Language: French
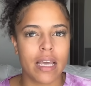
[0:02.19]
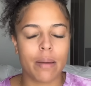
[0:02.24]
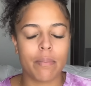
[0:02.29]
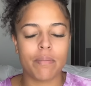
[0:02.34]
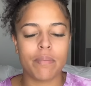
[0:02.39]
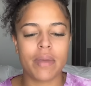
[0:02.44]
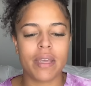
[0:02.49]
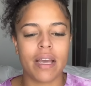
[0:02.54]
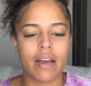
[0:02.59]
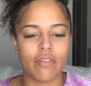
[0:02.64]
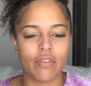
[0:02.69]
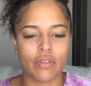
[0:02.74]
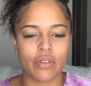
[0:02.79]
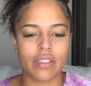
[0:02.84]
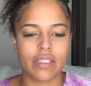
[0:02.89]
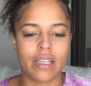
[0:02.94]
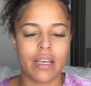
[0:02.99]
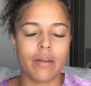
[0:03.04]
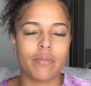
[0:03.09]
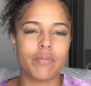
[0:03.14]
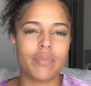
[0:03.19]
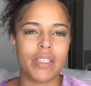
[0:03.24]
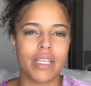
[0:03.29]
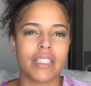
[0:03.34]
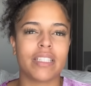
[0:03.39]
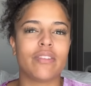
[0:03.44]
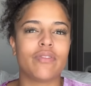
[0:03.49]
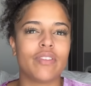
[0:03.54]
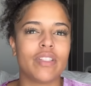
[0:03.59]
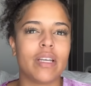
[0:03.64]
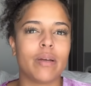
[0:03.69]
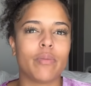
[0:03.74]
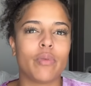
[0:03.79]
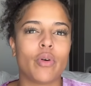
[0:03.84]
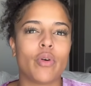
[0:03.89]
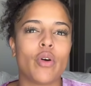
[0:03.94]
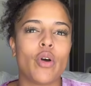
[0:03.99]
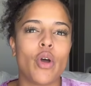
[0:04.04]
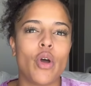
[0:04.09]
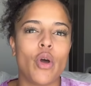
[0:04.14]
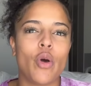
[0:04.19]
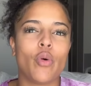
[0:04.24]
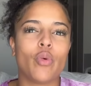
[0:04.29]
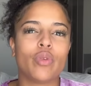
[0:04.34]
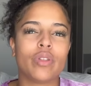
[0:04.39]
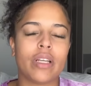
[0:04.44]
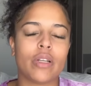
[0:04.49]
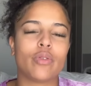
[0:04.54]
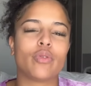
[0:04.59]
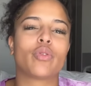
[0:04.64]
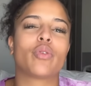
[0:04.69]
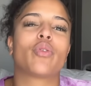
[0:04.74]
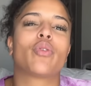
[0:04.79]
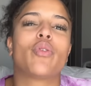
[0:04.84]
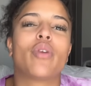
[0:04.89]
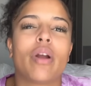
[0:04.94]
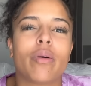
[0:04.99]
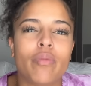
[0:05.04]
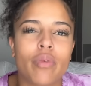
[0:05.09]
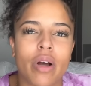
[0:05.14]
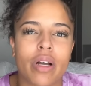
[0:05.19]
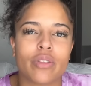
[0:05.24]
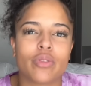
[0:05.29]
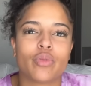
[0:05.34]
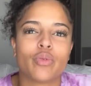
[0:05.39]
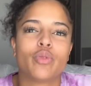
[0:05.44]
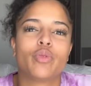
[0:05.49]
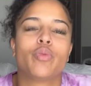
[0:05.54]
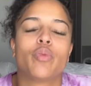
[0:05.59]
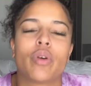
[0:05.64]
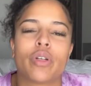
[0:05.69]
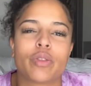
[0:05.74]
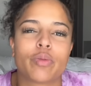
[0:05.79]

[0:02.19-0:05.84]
Mais avant ça, bien évidemment, on a notre collaboration du mois.